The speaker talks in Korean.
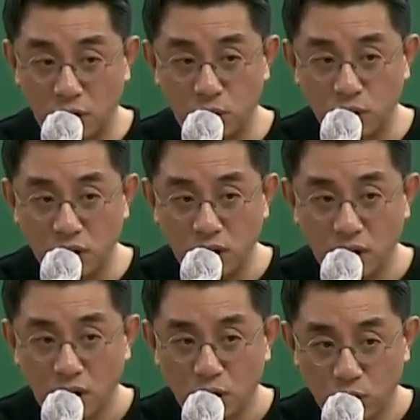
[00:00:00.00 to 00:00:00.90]

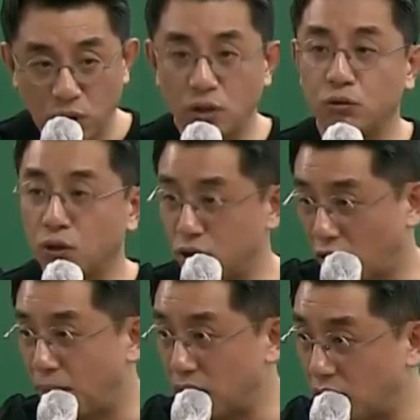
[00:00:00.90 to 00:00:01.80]
기술은 유기적 구조가
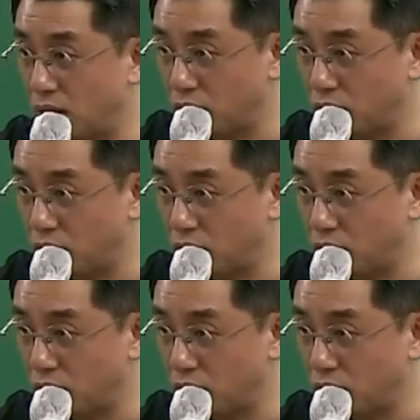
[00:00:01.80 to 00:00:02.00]
적합하다.